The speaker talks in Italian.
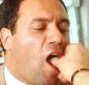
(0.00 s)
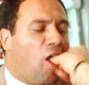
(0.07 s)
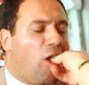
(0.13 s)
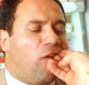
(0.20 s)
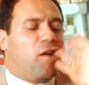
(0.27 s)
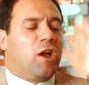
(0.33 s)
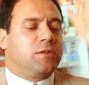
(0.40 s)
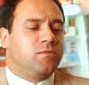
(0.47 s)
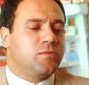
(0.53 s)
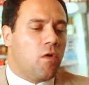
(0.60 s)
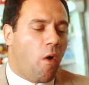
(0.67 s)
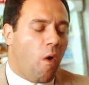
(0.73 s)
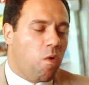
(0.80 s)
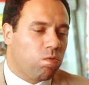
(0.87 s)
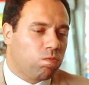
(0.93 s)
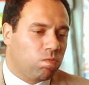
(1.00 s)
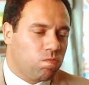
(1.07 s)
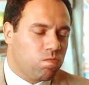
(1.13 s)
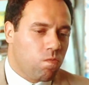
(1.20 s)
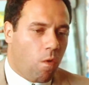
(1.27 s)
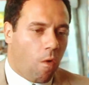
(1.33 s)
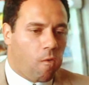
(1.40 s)
E no, ma
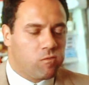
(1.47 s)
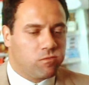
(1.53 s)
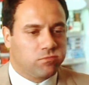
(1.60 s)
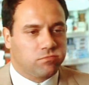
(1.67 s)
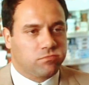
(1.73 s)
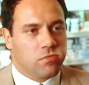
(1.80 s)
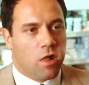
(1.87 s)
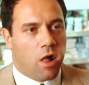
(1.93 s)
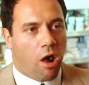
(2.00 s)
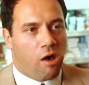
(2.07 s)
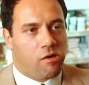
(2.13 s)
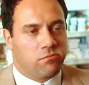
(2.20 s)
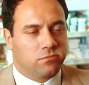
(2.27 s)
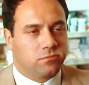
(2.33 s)
dai, sono grechi!